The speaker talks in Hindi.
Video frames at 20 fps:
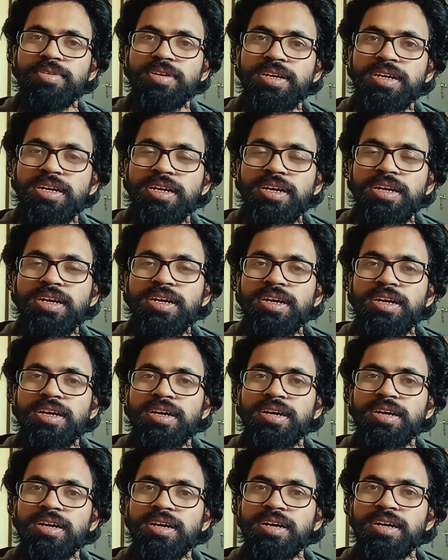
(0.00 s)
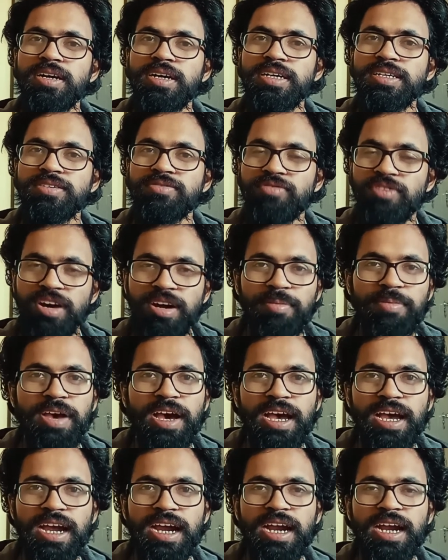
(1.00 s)
अभी uh, इस वर्ल्ड में
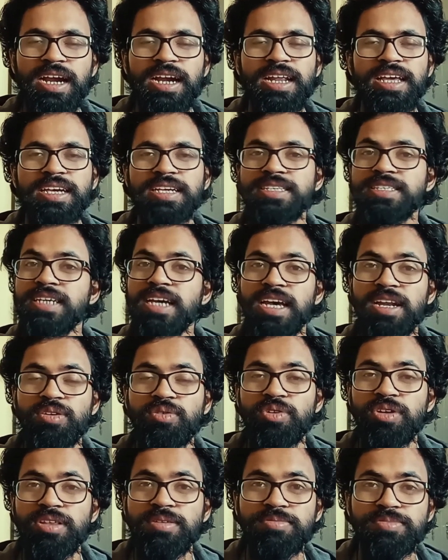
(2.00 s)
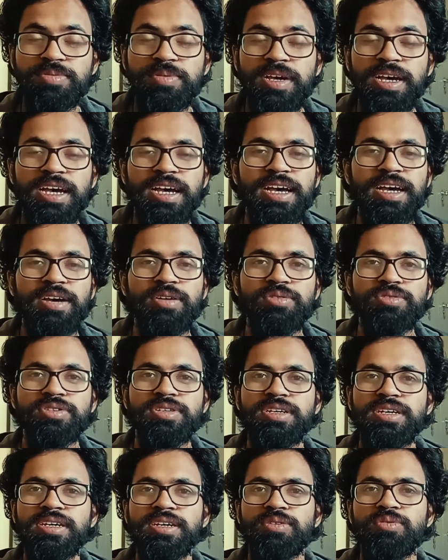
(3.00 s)
आया है डी एस एल्गोरिदम्स में आया है
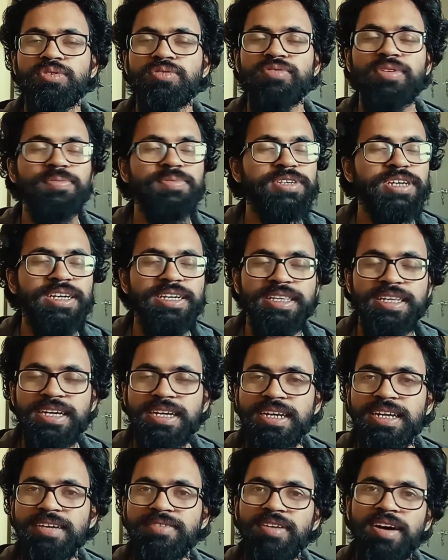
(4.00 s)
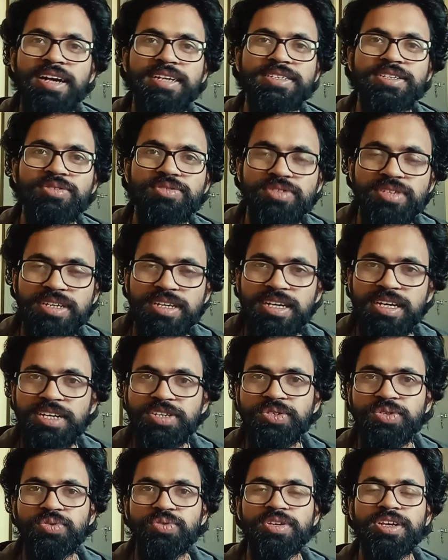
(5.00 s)
उसने कोई वेबसाइट देख ली वहाँ से उसने
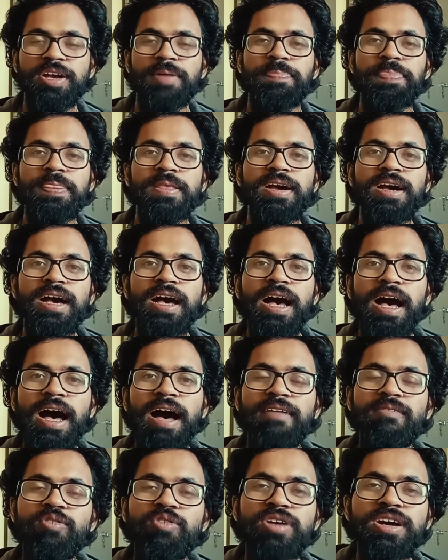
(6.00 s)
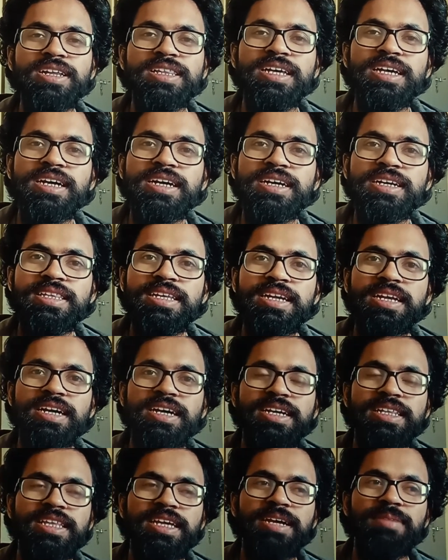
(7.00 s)
करना शुरू किया अब वो करता रहा करता रहा
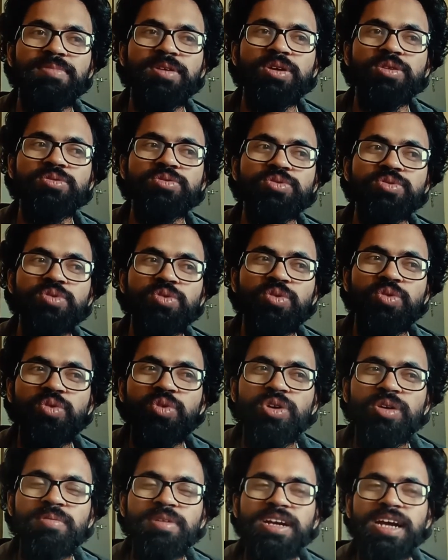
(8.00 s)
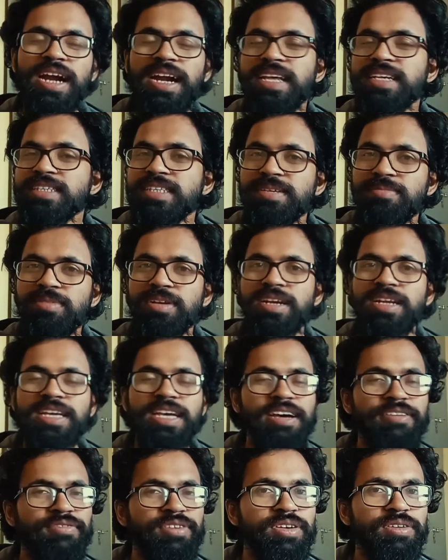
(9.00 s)
करता रहा बट उसको कोई भी गाइडेंस नहीं मिल
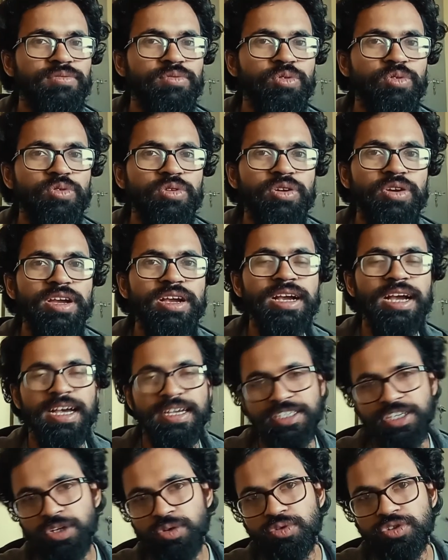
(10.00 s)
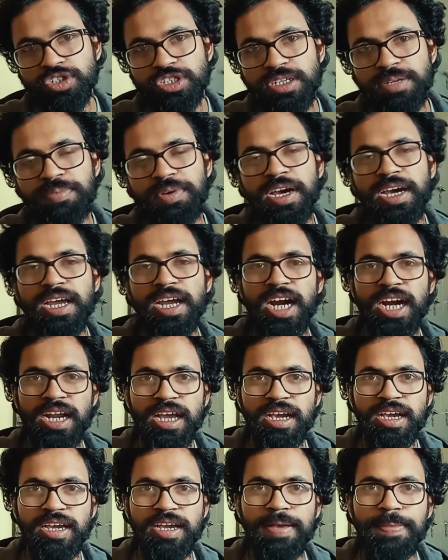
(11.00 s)
रही या फिर वो एक ऐसे क्वेश्चन पे आगे
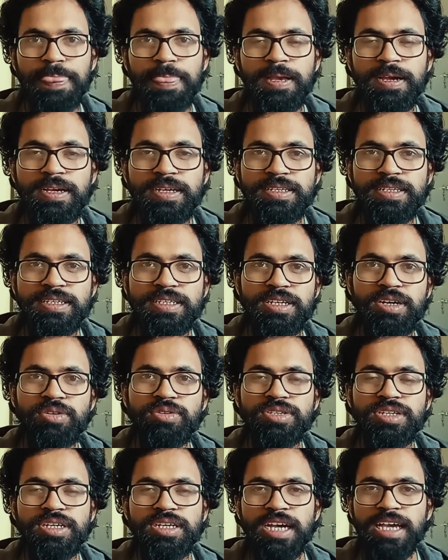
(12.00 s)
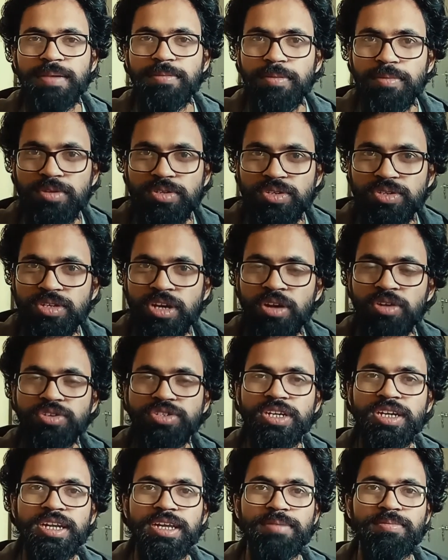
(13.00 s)
अटक गया जिसका उसे कहीं पर भी
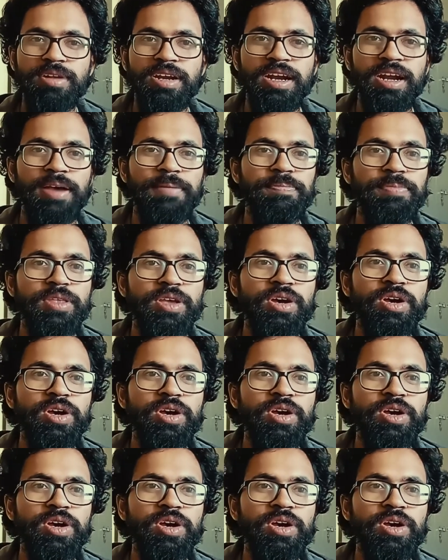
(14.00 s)
सोल्यूशन नहीं मिल रहा है